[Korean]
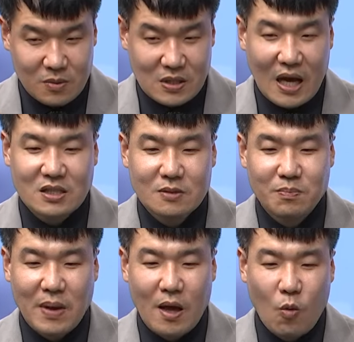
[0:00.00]

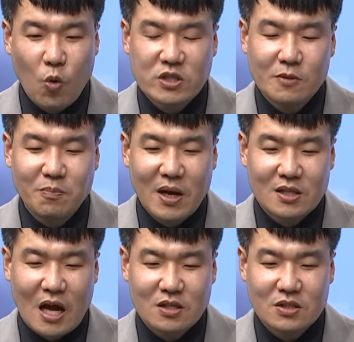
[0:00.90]
40배, 5 0배
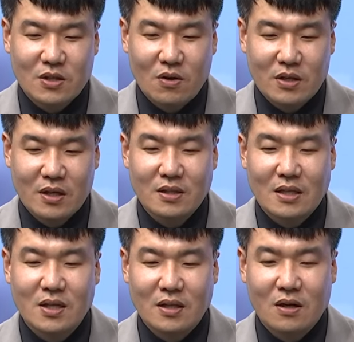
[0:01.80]
당위성 이게
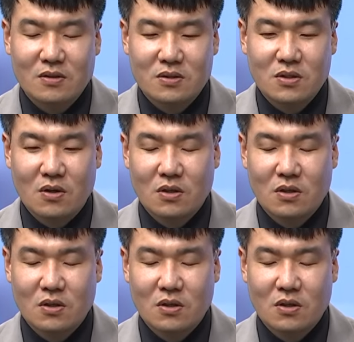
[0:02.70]
나타났거든요.